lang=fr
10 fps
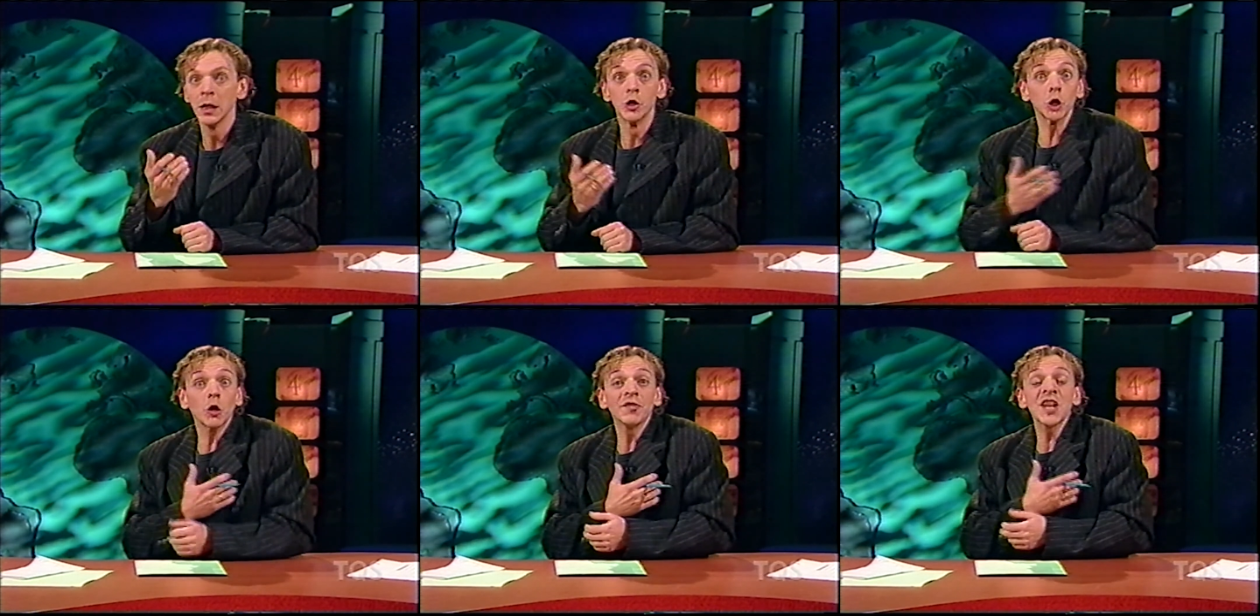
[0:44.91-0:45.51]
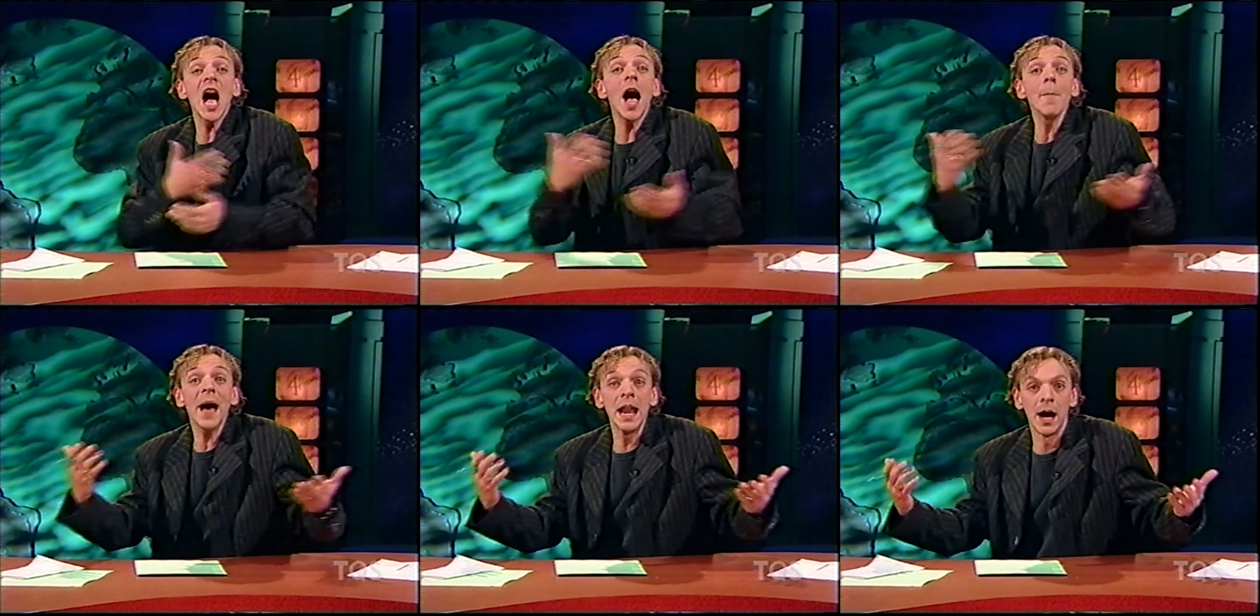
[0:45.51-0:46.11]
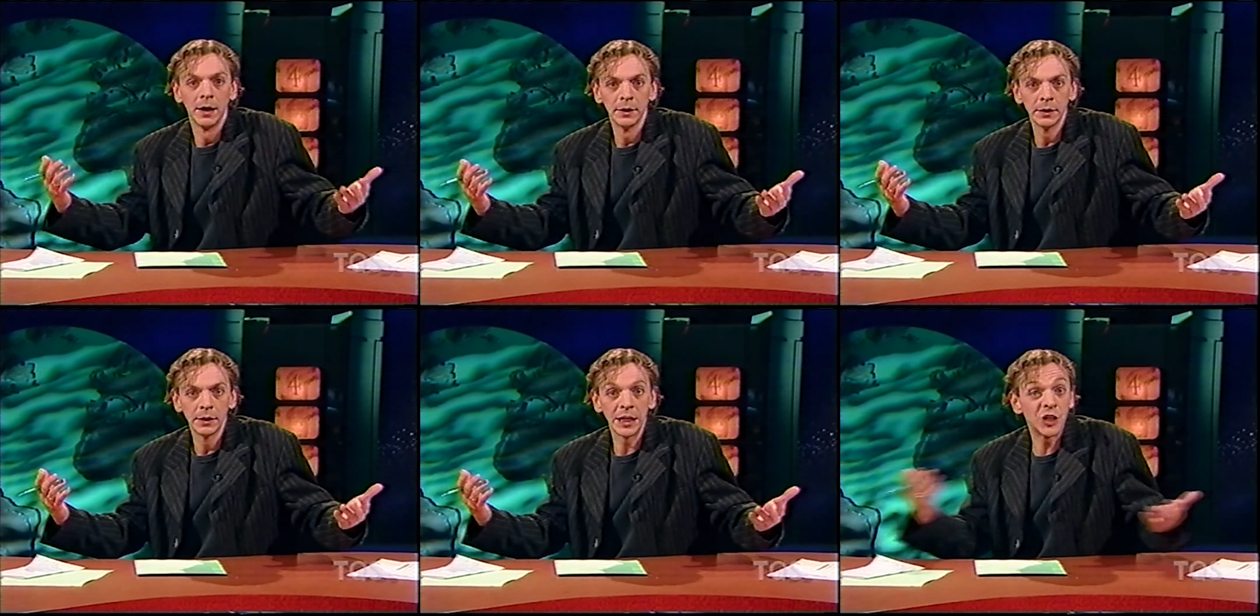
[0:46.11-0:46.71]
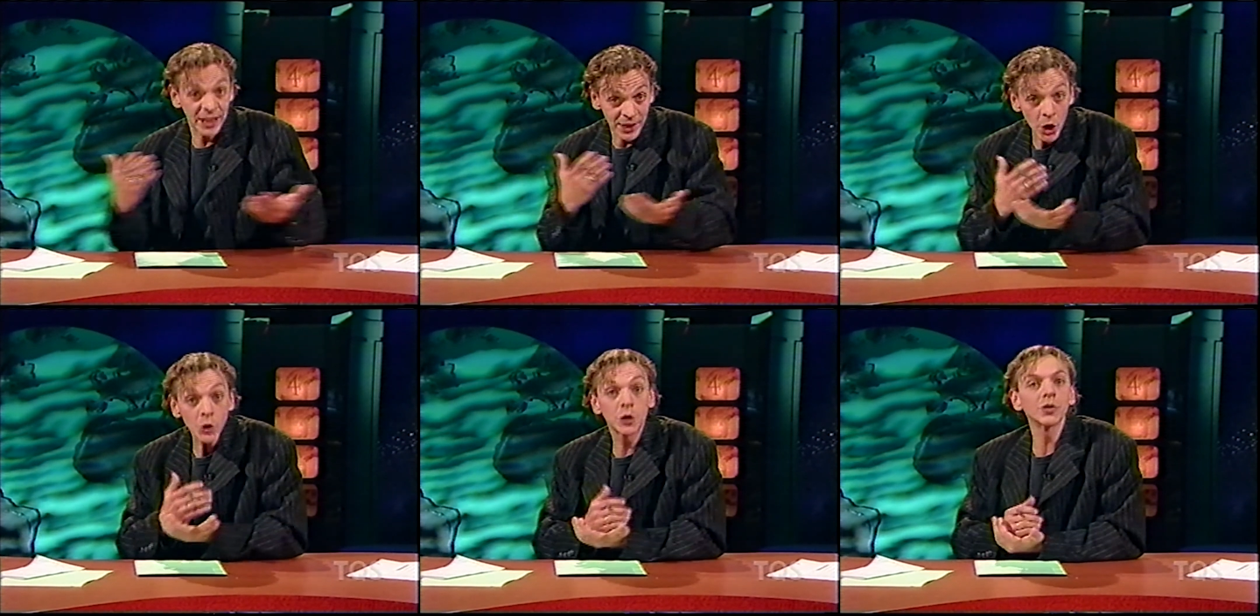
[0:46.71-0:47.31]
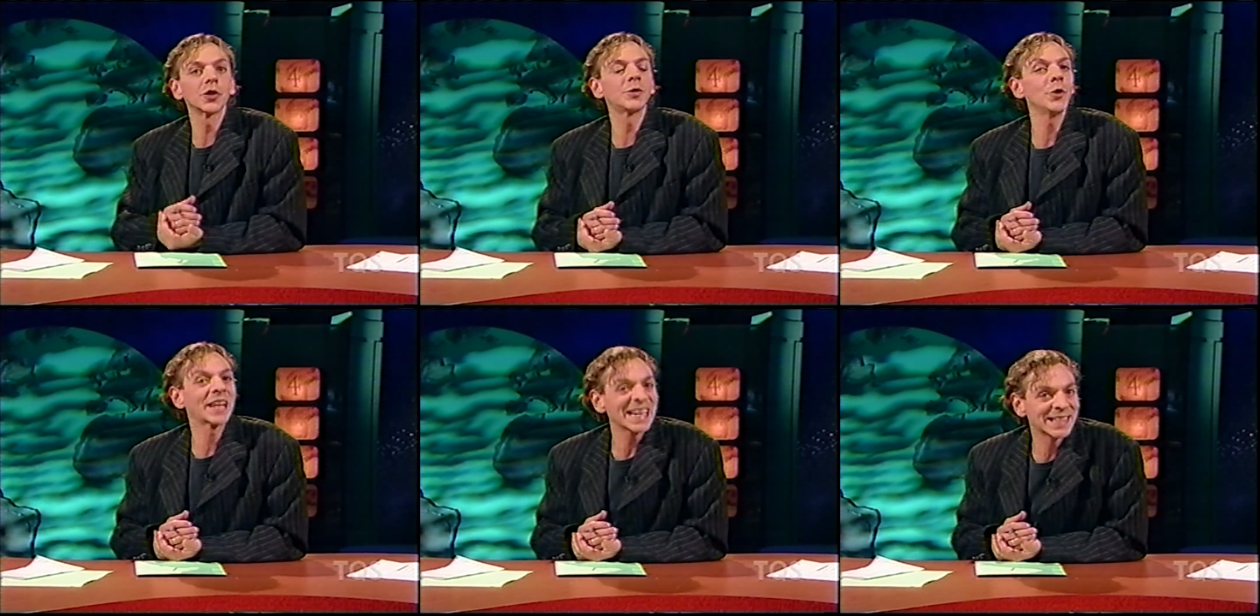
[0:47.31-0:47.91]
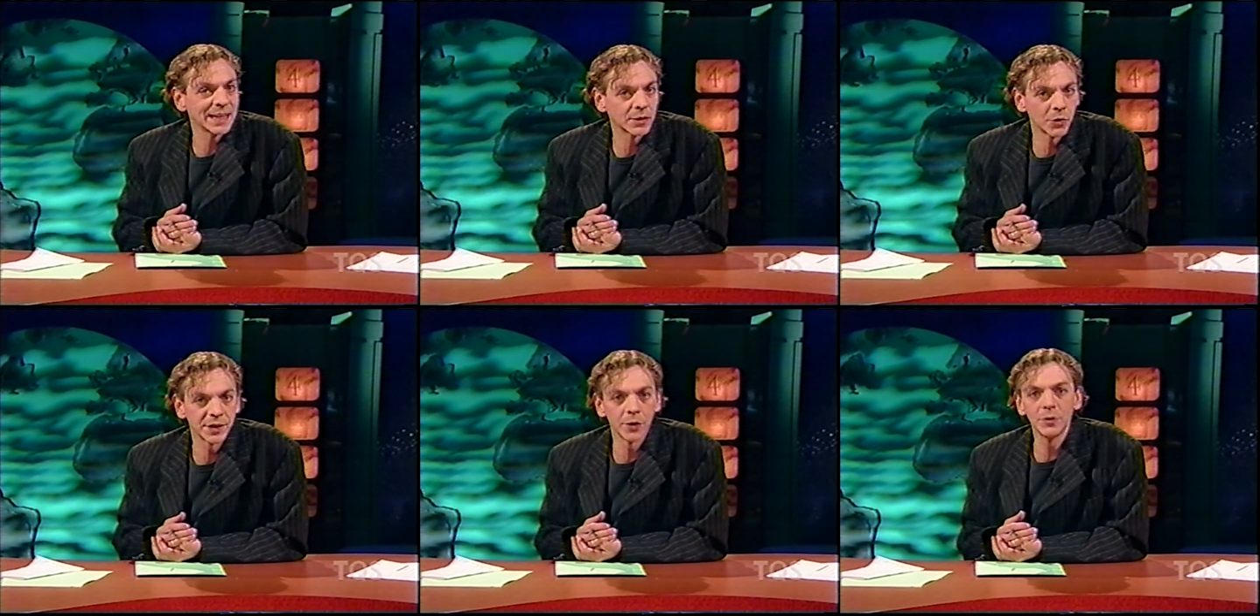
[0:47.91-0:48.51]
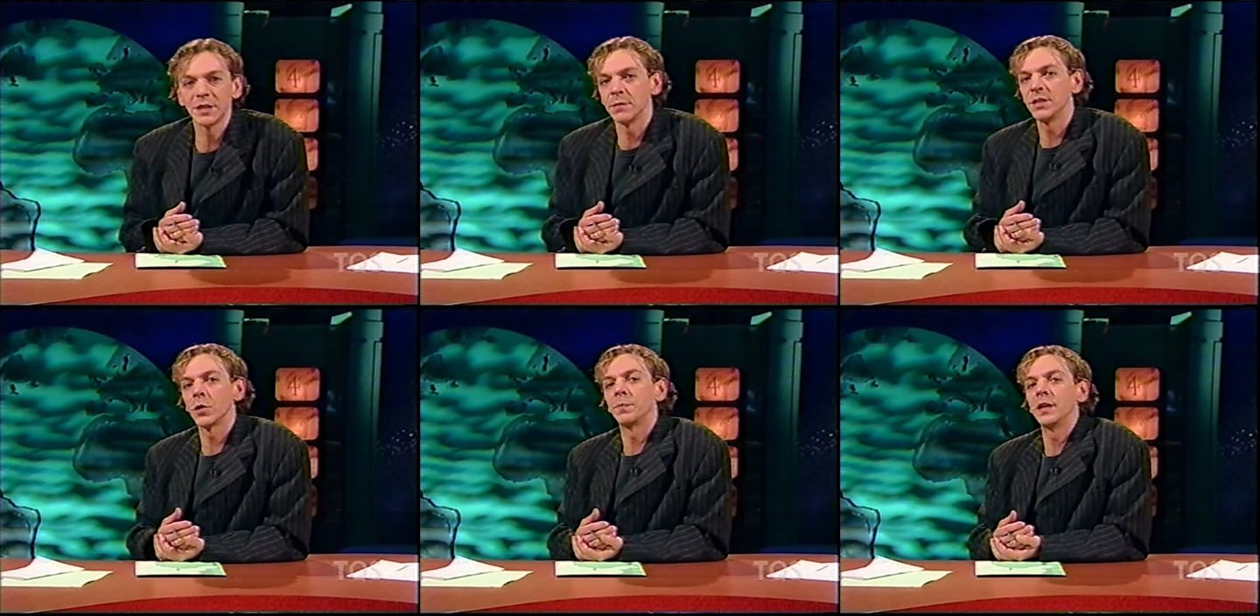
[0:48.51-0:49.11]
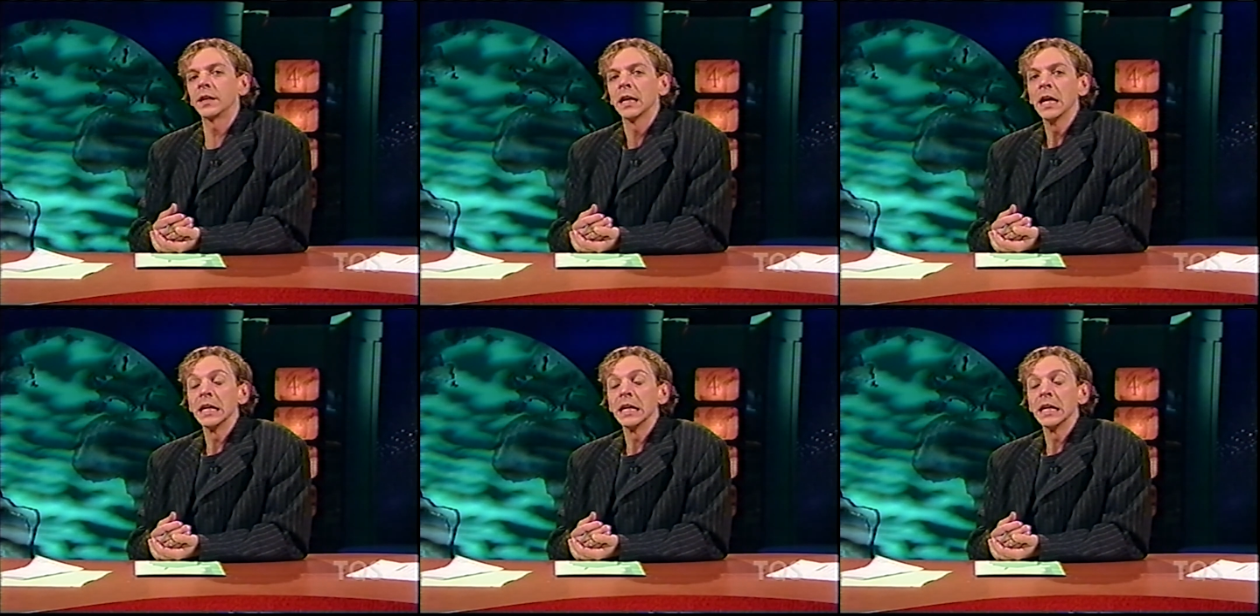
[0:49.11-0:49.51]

Je trouve ça emballant. Et j'ai d'ailleurs reçu aujourd'hui une cassette contenant une des émissions pilotes